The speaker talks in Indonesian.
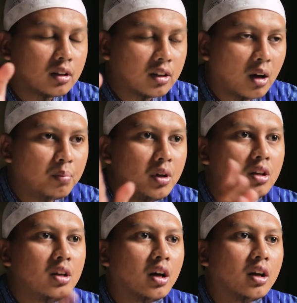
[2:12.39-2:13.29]
tapi
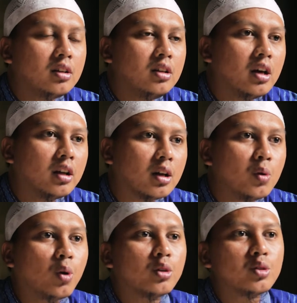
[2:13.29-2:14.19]
dia tidak
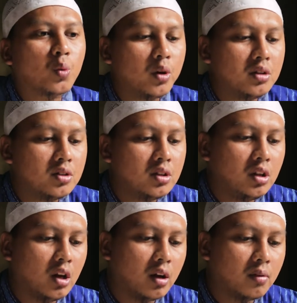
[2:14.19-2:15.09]
tahu
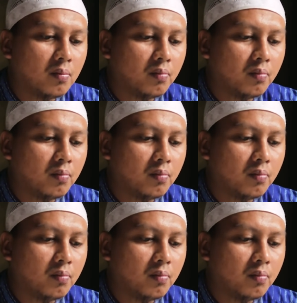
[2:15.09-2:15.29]
konsekuensinya.